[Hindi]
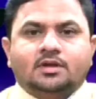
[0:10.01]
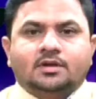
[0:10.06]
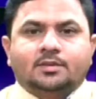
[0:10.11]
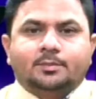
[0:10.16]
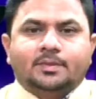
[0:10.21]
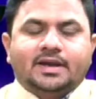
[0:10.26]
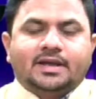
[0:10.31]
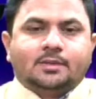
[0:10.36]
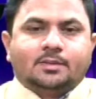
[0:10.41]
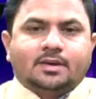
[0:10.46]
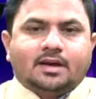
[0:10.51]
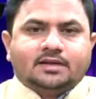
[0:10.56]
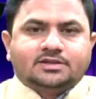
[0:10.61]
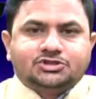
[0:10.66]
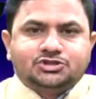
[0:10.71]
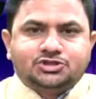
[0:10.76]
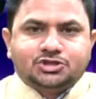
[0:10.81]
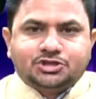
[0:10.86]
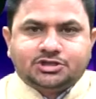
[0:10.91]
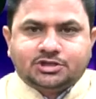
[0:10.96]
ब्रेक के बाद
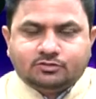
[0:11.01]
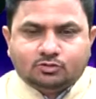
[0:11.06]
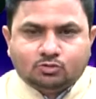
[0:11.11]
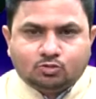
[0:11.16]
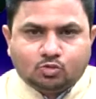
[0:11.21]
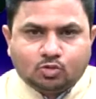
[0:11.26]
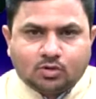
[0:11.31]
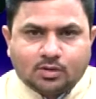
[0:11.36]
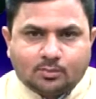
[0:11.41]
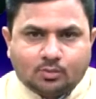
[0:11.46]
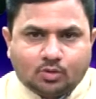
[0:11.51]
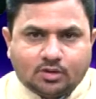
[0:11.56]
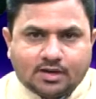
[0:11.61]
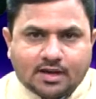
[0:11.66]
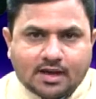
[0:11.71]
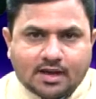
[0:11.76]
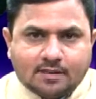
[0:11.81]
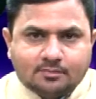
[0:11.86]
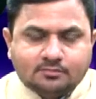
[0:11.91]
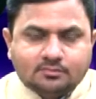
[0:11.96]
जीटीवी उर्दू के
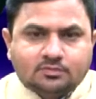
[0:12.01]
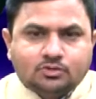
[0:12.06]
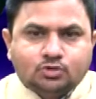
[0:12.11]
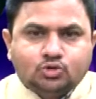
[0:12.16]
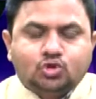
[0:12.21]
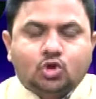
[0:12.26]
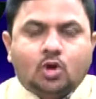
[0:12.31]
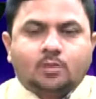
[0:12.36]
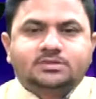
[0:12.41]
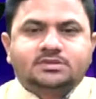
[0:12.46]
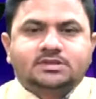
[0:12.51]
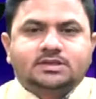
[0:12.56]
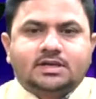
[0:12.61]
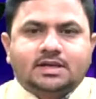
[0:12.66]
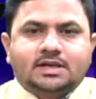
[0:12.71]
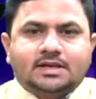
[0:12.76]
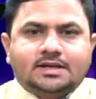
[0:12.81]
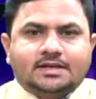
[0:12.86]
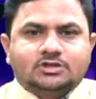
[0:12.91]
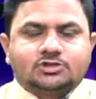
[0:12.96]
प्रोग्राम जॉब्स एंड
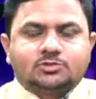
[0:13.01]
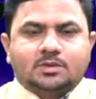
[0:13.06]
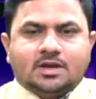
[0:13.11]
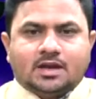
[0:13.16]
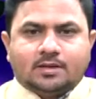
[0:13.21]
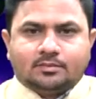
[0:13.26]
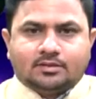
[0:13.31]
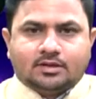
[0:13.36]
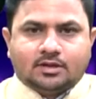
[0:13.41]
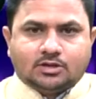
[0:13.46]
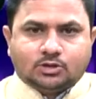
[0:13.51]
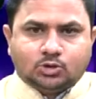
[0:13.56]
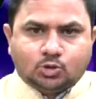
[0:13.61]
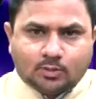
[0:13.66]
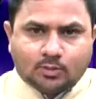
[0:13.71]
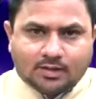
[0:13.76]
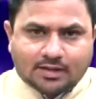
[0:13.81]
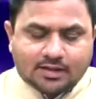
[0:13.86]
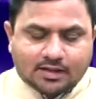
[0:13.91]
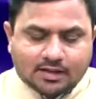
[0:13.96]
करियर्स में आपका
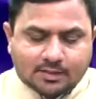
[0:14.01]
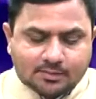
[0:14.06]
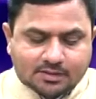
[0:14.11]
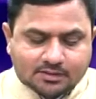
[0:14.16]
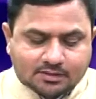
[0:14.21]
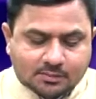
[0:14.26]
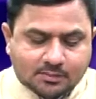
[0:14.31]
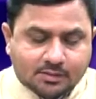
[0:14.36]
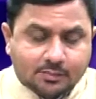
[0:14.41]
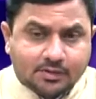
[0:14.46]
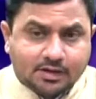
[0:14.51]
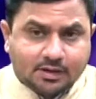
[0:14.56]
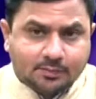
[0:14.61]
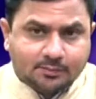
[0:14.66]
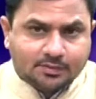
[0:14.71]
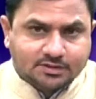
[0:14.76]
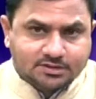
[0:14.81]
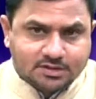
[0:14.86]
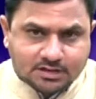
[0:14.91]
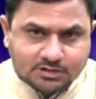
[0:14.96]
दोबारा खैर मकदम है ब्रेक
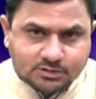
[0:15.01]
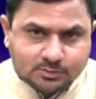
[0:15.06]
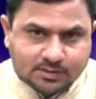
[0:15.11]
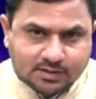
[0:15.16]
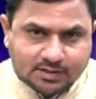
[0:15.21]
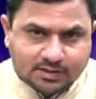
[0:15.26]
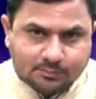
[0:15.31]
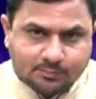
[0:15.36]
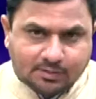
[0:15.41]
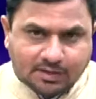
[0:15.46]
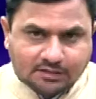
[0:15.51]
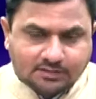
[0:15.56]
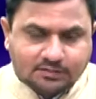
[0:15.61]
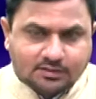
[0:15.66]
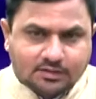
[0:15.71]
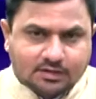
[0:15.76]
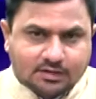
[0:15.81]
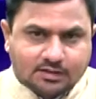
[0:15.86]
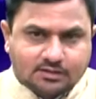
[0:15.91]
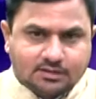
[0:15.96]
पर जाने से पहले हम बात
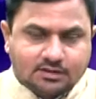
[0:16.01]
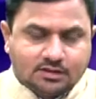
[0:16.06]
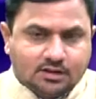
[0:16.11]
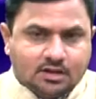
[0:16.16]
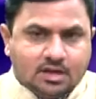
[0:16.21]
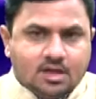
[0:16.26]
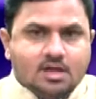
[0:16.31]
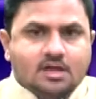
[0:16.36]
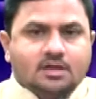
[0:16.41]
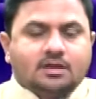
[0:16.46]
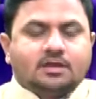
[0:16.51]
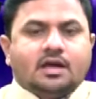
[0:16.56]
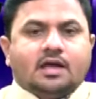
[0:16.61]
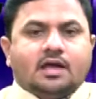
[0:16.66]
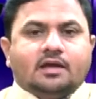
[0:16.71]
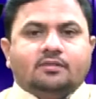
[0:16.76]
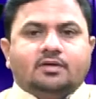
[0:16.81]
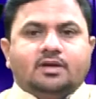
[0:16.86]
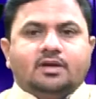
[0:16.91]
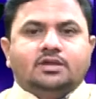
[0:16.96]
कर रहे थे कि
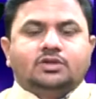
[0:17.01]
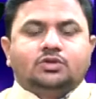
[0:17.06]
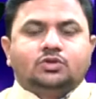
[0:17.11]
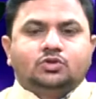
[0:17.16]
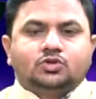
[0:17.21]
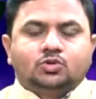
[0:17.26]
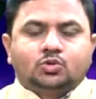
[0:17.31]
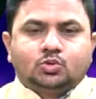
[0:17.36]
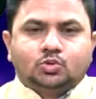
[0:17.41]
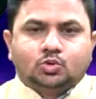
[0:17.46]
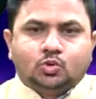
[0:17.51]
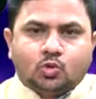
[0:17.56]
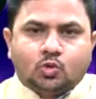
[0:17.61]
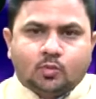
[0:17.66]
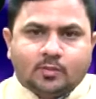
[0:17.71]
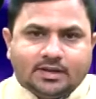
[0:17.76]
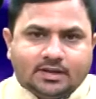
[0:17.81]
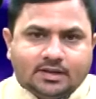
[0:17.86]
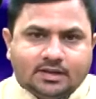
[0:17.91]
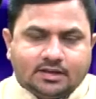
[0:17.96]
आने वाले जो दो
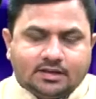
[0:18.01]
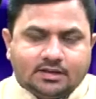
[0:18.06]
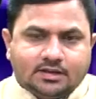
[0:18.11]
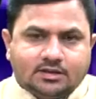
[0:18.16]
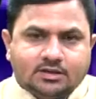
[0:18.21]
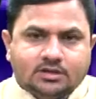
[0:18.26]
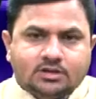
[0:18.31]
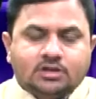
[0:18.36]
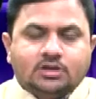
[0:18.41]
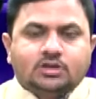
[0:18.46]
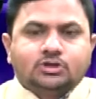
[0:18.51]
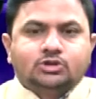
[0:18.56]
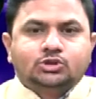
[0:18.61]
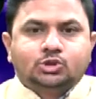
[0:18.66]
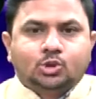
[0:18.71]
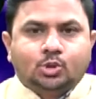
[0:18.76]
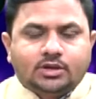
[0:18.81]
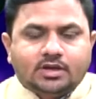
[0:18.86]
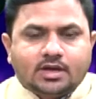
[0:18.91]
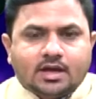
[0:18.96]
महीने के
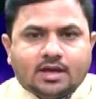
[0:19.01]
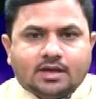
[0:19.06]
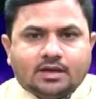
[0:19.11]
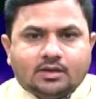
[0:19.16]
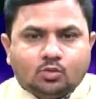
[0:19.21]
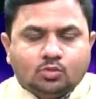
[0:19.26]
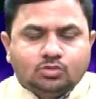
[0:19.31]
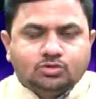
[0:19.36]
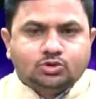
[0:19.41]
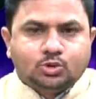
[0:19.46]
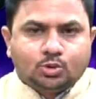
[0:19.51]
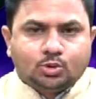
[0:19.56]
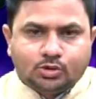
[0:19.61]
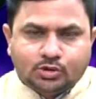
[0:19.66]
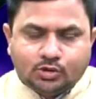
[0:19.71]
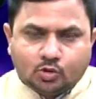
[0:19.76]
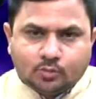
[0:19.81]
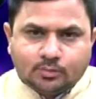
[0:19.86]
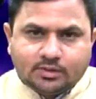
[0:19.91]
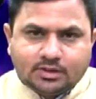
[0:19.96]
छुट्टियां हैं उन
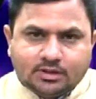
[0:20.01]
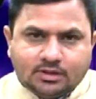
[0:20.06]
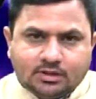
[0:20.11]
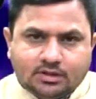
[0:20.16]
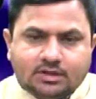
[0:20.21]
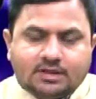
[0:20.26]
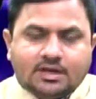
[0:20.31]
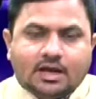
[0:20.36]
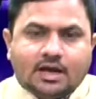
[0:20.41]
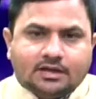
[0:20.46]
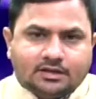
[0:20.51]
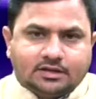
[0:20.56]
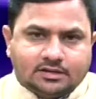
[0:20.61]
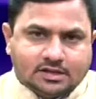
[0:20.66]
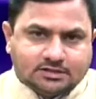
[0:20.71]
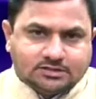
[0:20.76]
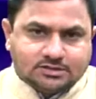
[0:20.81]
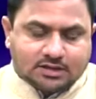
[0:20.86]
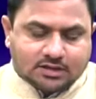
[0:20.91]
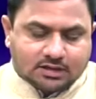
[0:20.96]
छुट्टियों में क्या
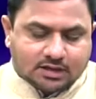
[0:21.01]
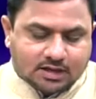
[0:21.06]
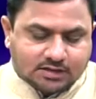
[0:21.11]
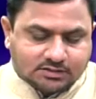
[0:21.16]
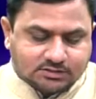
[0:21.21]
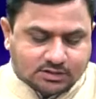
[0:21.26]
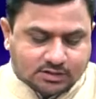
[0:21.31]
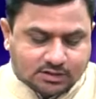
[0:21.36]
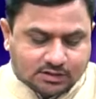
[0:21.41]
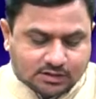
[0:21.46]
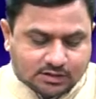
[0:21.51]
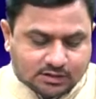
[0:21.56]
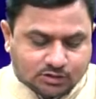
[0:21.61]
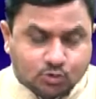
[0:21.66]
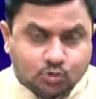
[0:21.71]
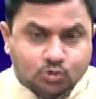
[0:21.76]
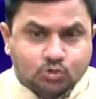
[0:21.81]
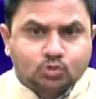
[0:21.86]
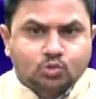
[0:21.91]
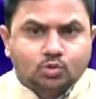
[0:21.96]
किया जाए खास करके
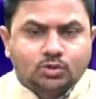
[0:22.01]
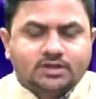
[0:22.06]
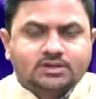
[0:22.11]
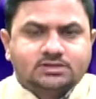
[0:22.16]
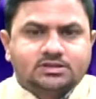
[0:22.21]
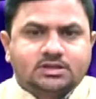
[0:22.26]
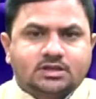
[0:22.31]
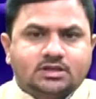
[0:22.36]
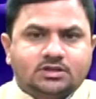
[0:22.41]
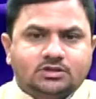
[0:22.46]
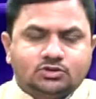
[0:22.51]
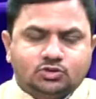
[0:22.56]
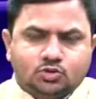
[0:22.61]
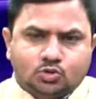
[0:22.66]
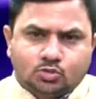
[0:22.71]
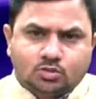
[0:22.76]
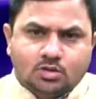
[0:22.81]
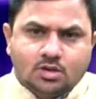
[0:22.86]
जो स्टूडेंट्स हैं जो